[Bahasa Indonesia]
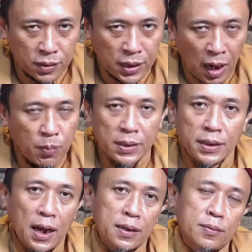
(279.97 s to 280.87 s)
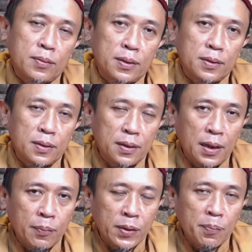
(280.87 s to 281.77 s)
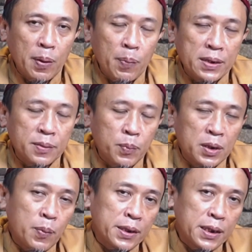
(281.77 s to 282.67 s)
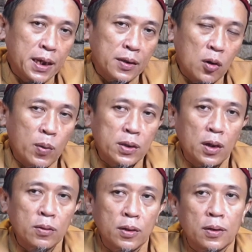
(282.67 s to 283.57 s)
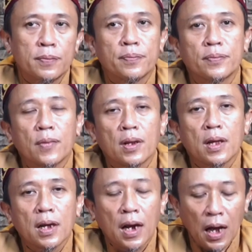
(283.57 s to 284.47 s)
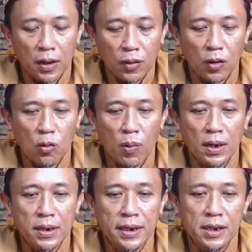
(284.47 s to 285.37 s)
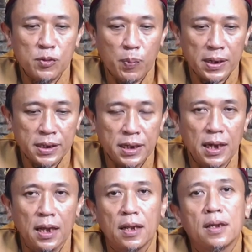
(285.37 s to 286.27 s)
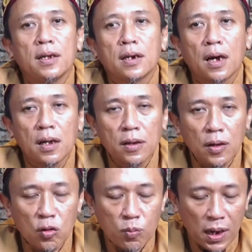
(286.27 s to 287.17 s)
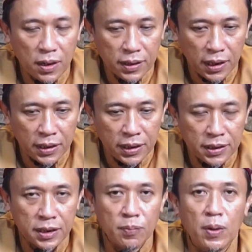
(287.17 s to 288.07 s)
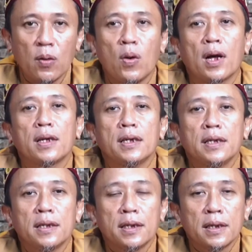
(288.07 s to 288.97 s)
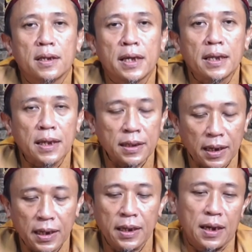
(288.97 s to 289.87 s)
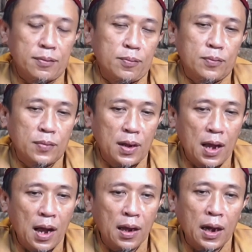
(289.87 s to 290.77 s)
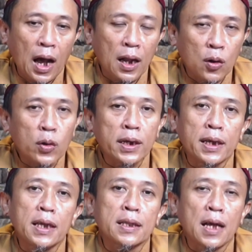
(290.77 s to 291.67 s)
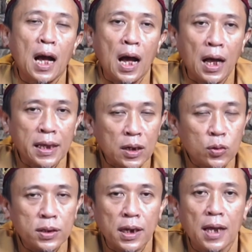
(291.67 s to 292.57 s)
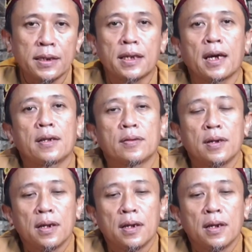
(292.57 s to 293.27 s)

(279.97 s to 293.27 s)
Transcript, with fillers: Sahabat taat MT14 menikmati yang rahmati Allah. Kalau Ramadan ini spesial, kalau Ramadan ini istimewa, kita teringat kalau kita ilustrasikan